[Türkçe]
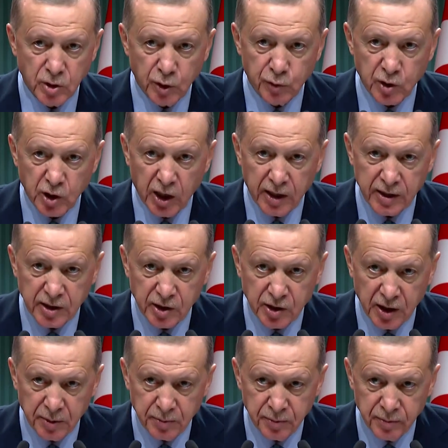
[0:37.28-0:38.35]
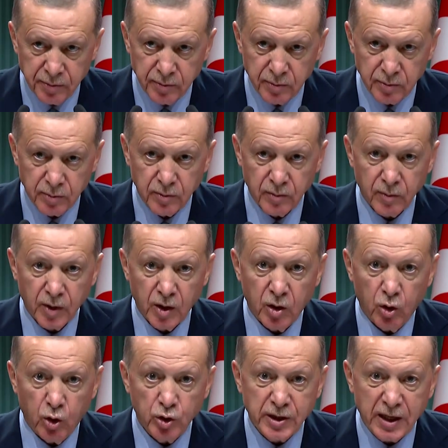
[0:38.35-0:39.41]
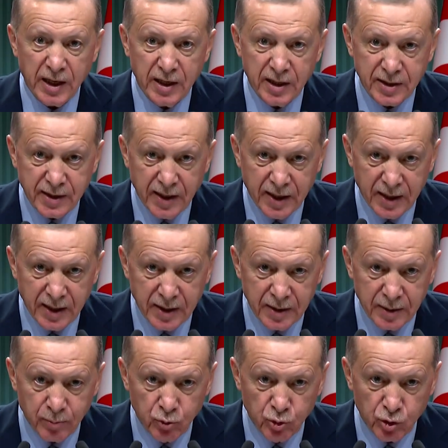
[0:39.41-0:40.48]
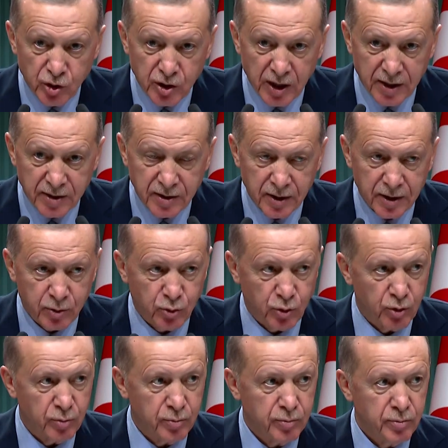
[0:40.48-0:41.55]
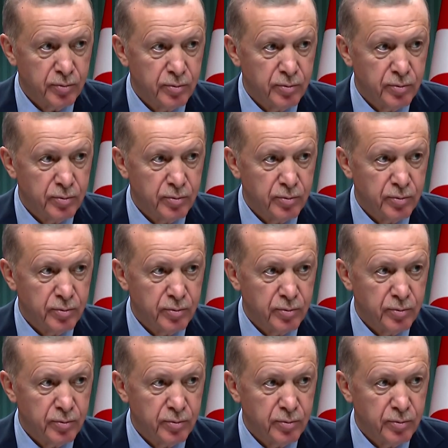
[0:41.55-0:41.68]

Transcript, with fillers: çiftçi kardeşlerim, özellikle bunu size hatırlatıyorum.